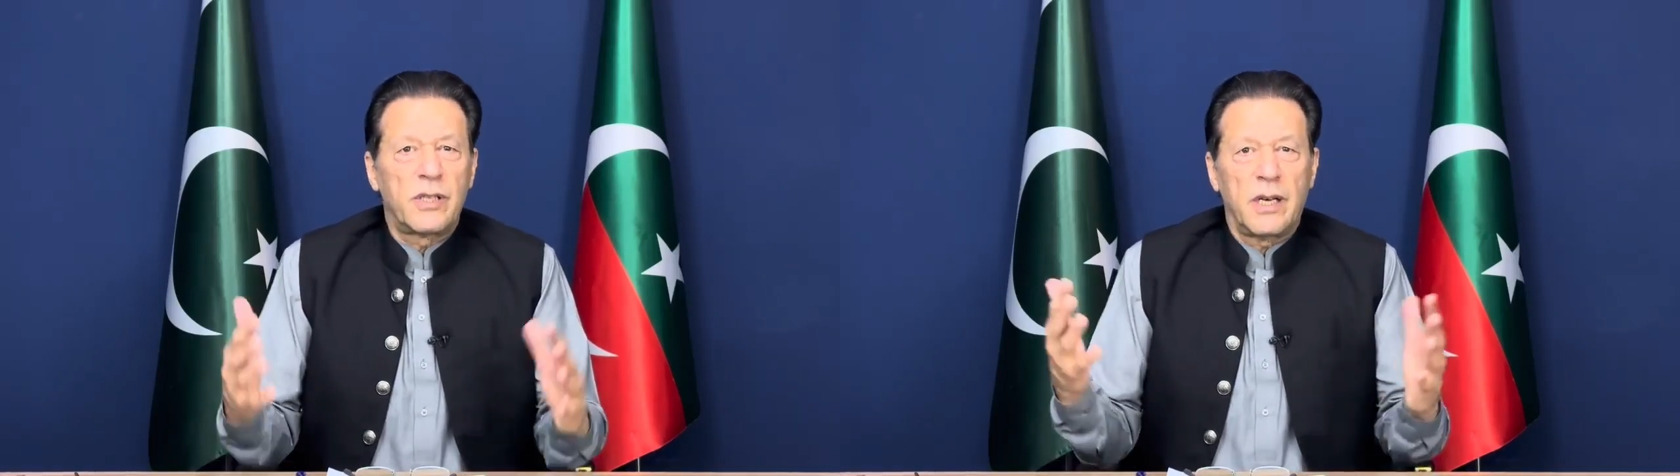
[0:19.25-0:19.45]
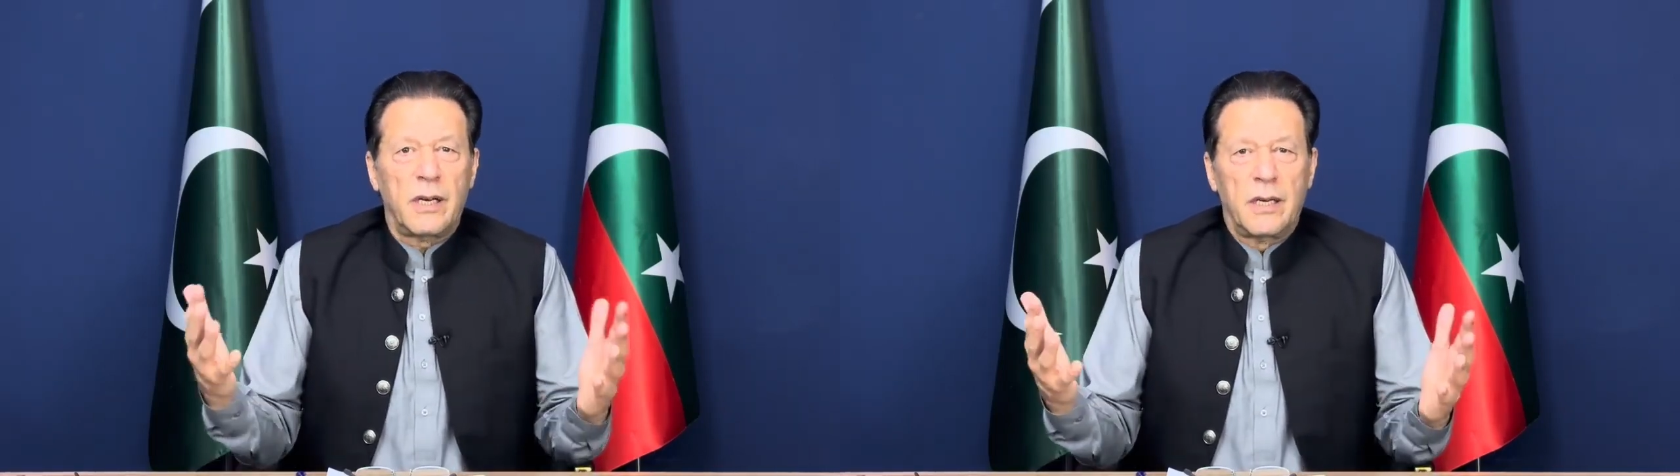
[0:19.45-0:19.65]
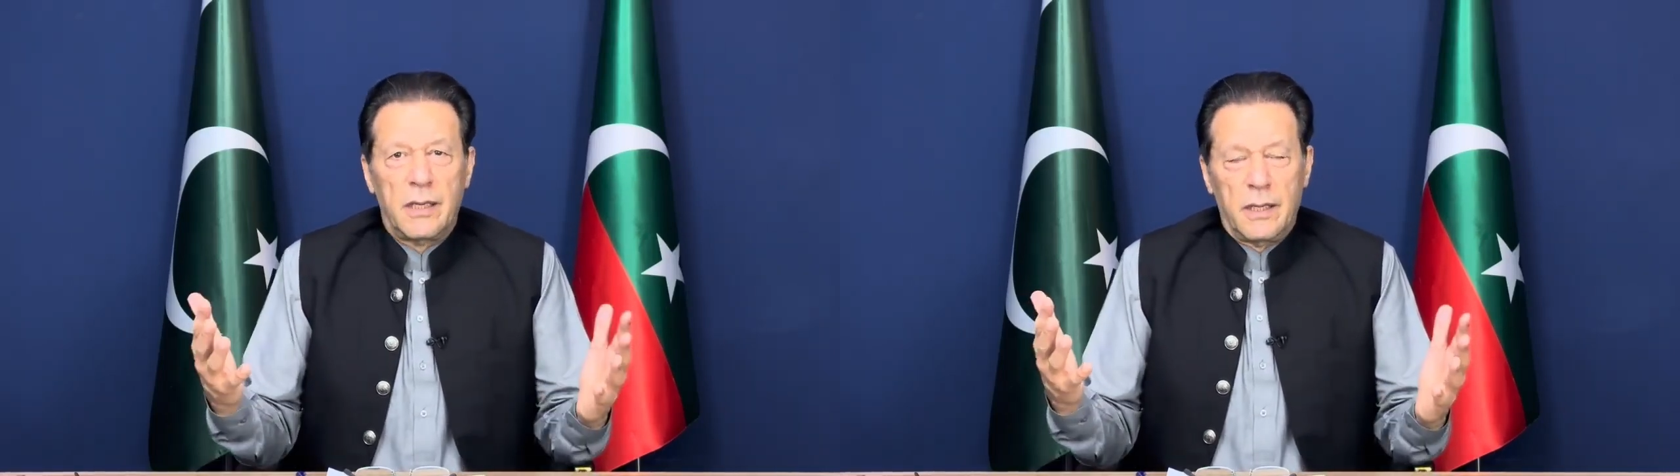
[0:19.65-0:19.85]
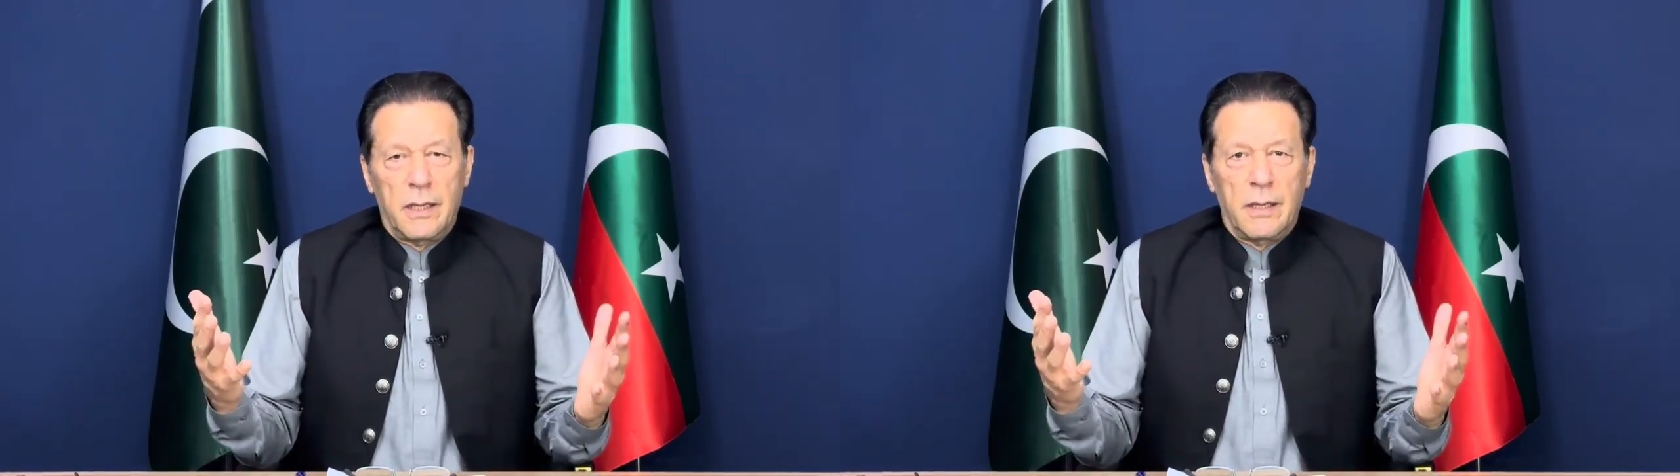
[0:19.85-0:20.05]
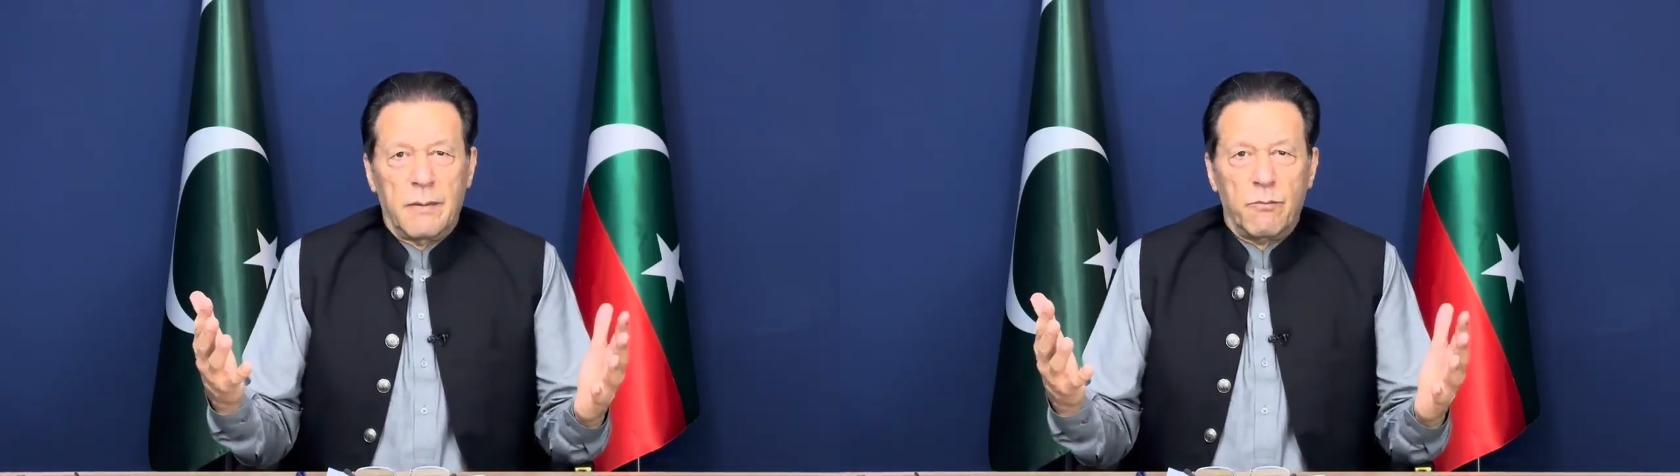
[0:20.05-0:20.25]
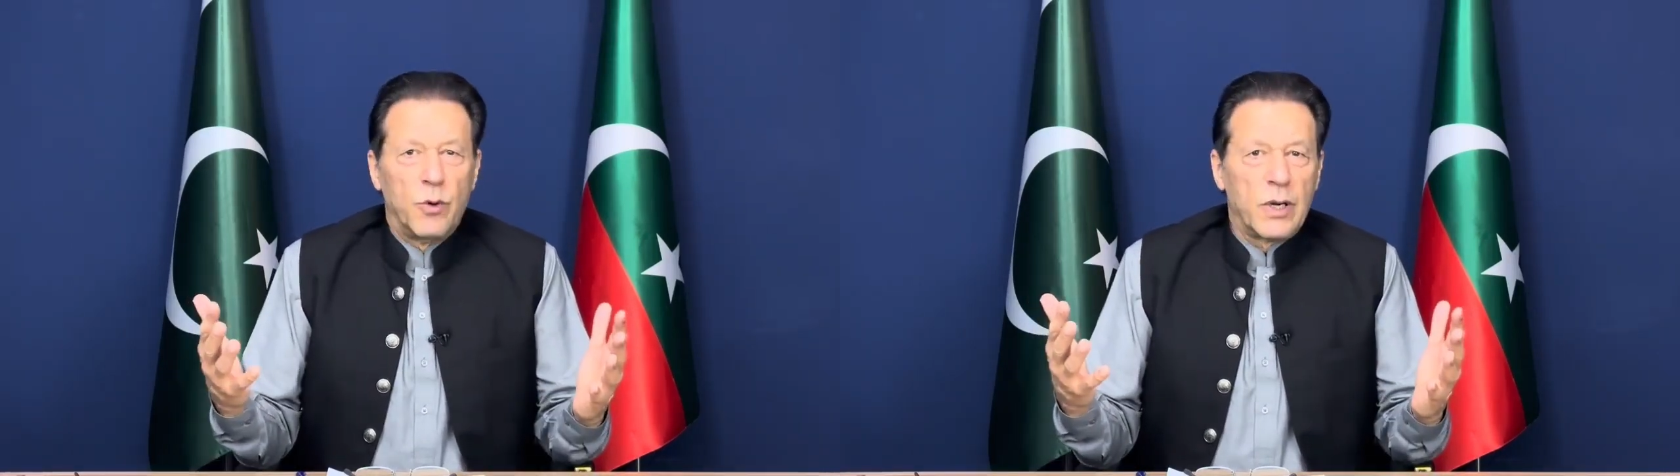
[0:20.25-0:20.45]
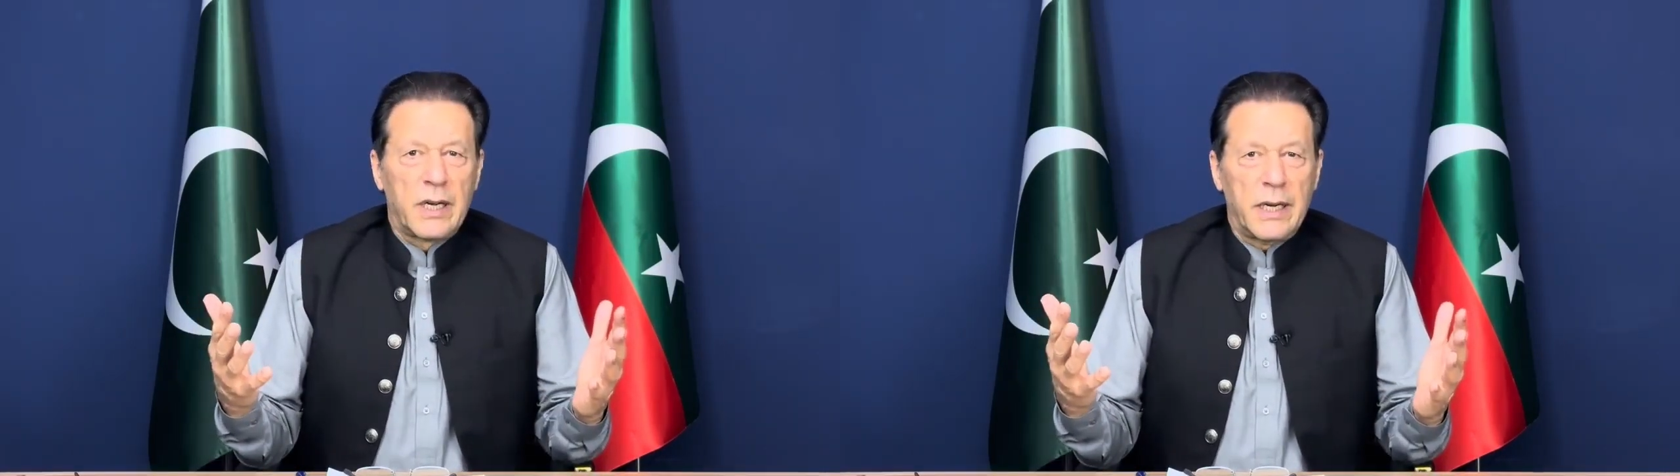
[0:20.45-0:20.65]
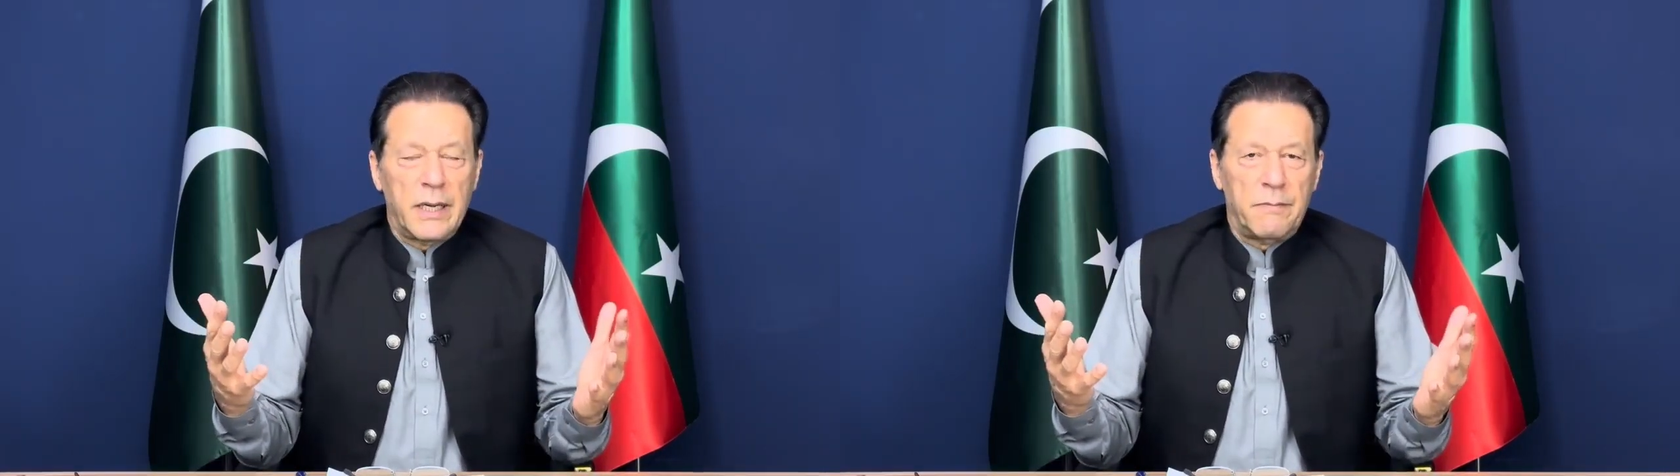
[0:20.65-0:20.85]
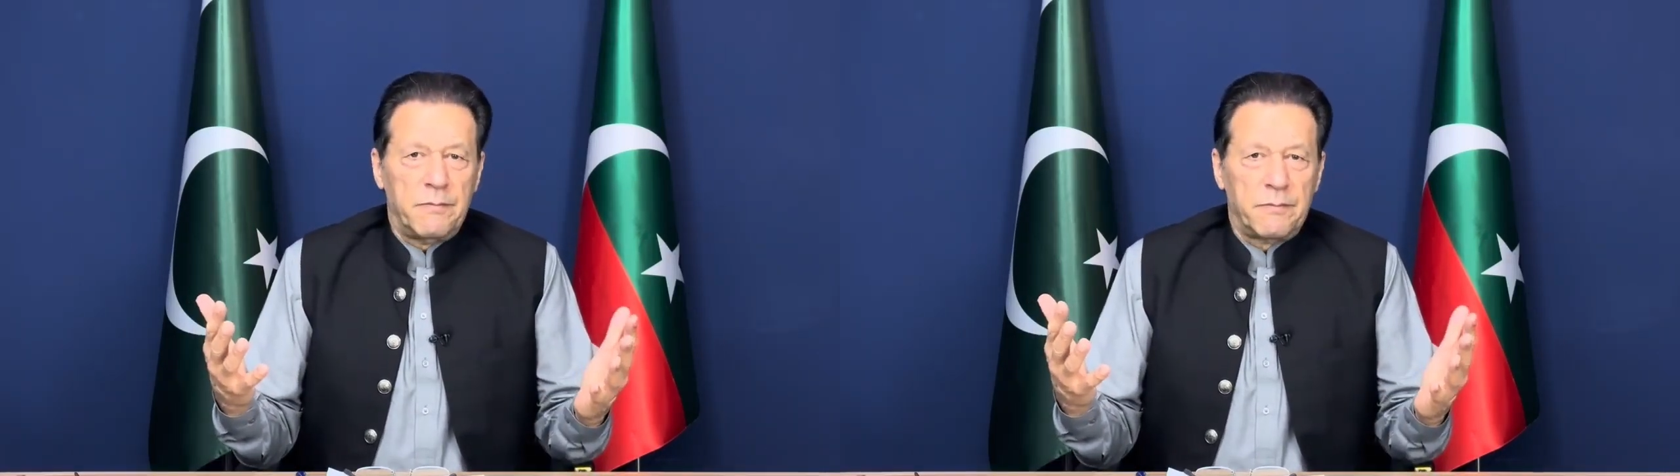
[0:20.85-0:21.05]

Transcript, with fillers: सा मुल्क है